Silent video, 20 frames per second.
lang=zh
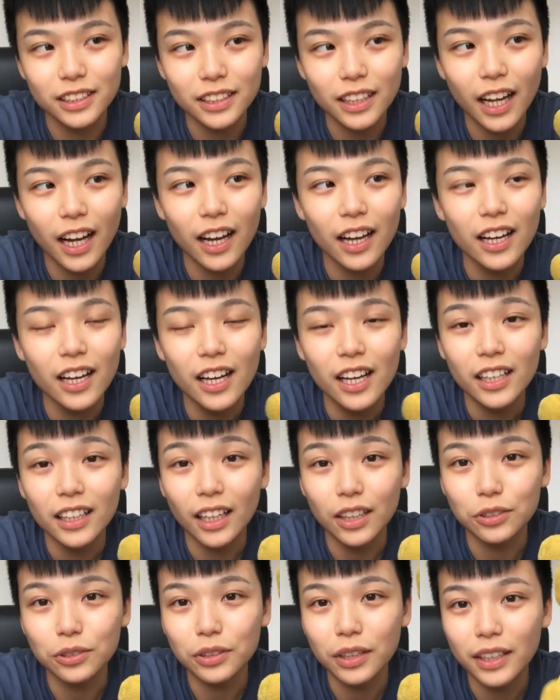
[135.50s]
是他，
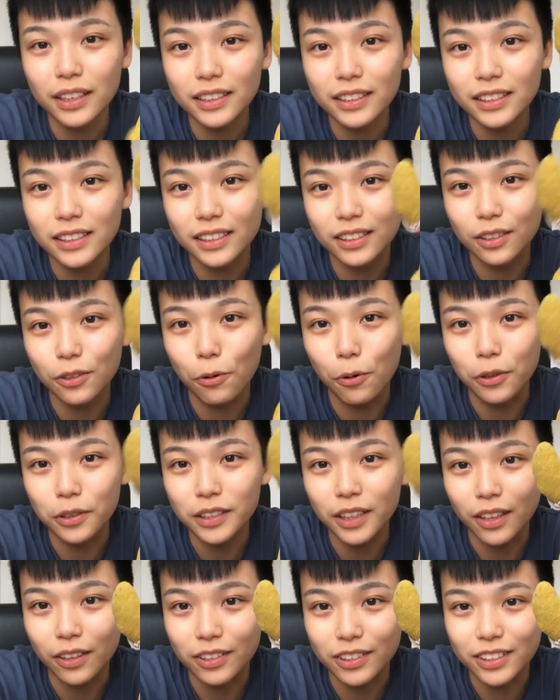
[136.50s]
他说他国
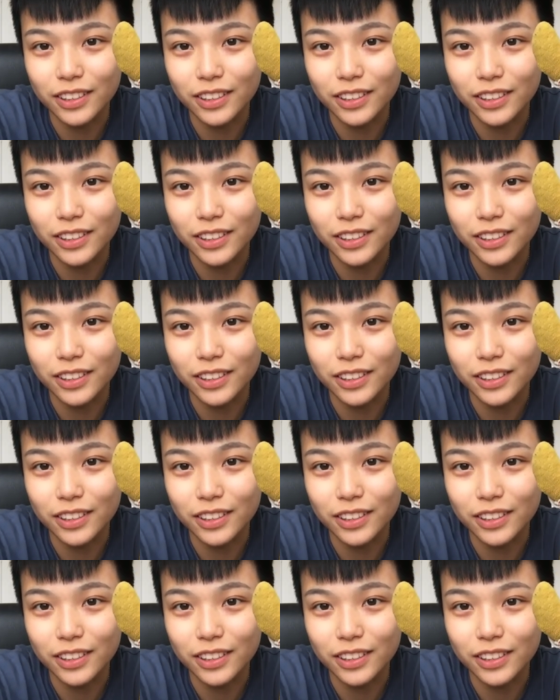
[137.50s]
小的